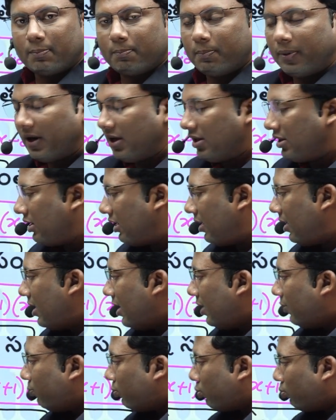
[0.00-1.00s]
తప్పయింది
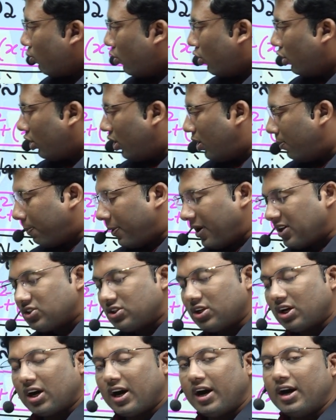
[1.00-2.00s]
మూడు
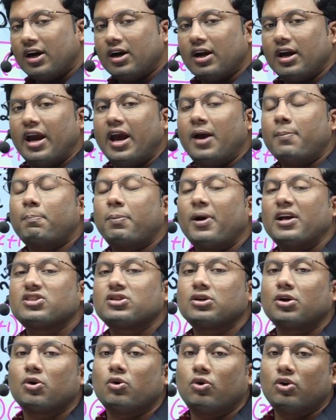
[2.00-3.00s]
ప్లస్ రే ఏ
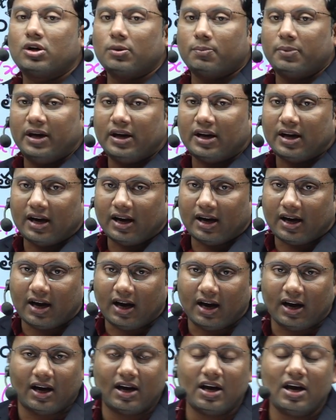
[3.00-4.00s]
ప్లస్ రూట్ బి గనక
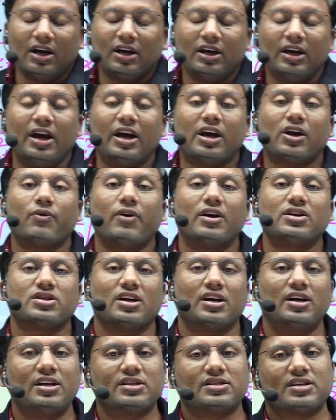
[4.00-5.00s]

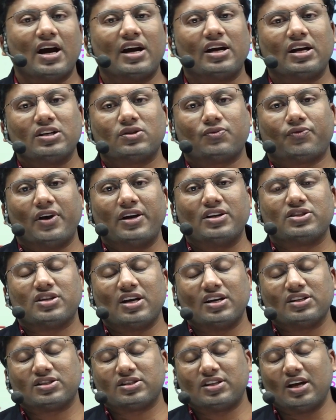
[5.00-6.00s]
ఈక్వేషన్ని సాటిస్ఫై
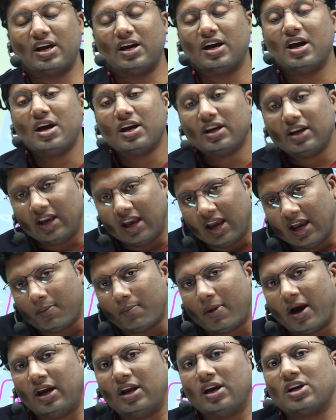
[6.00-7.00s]
చేస్తే ఏ
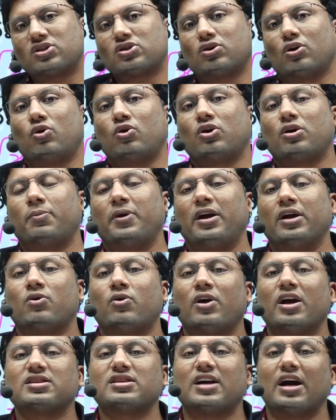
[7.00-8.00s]
మైనస్ రూట్ బి
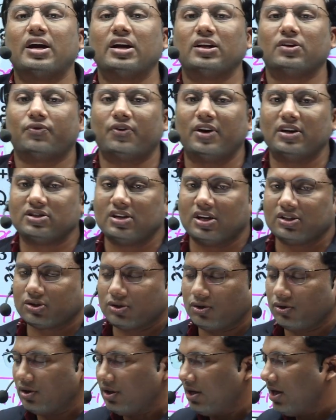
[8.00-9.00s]
కూడా సాటిస్ఫై
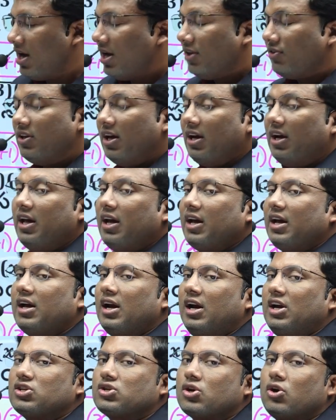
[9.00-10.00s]
చేస్తుంది దీన్ని
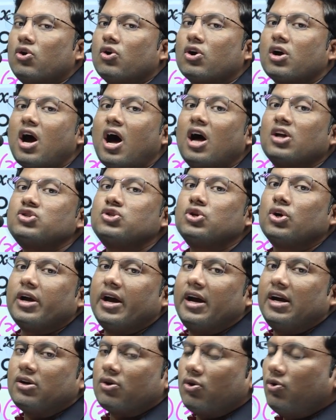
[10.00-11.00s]
ఇంగ్లీష్లో
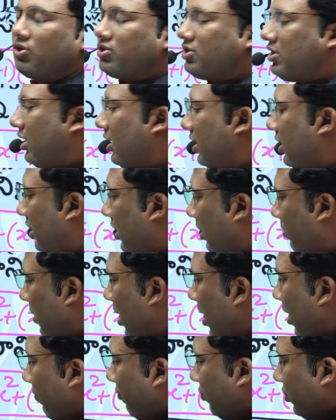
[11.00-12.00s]
కాంజుగేట్ రూట్స్ అని అంటాం
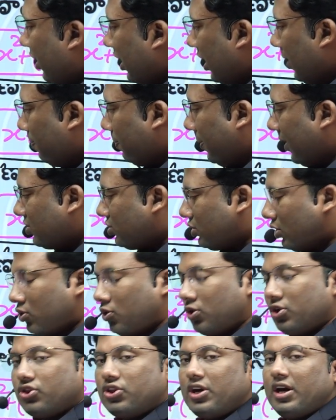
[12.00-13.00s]
త్రీ ప్లస్
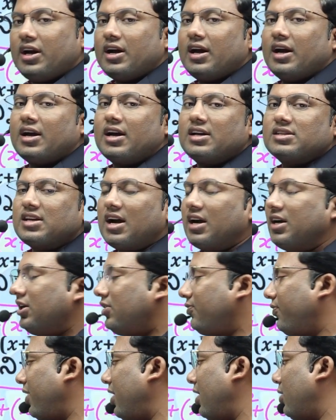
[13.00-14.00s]
రూట్ త్రీ కనుక
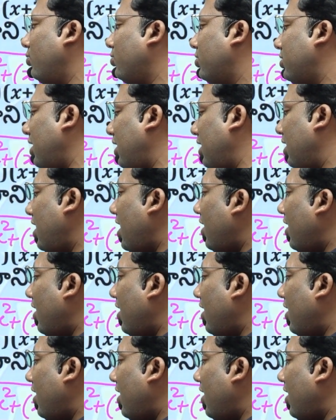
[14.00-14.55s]
సాటిస్ఫై అవుతే